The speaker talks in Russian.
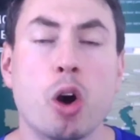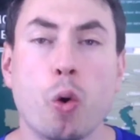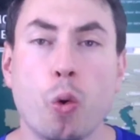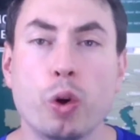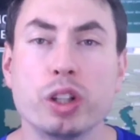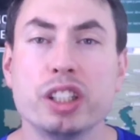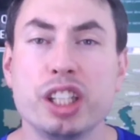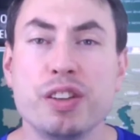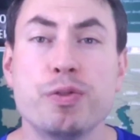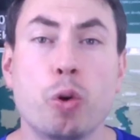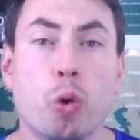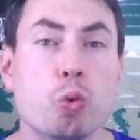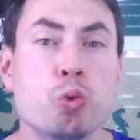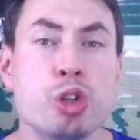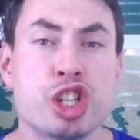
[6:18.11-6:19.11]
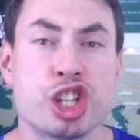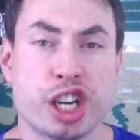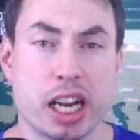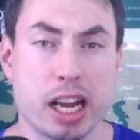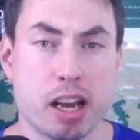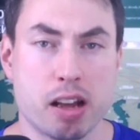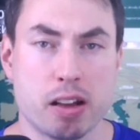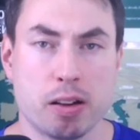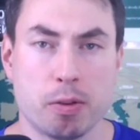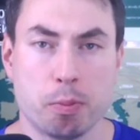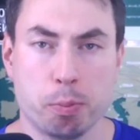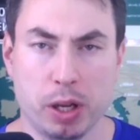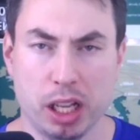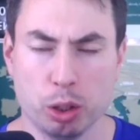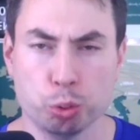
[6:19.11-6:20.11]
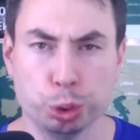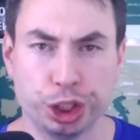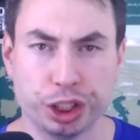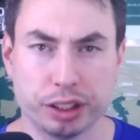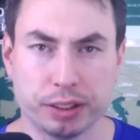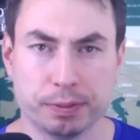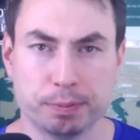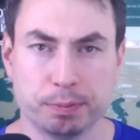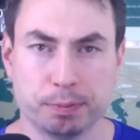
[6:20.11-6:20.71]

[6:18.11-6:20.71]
он его уже получит.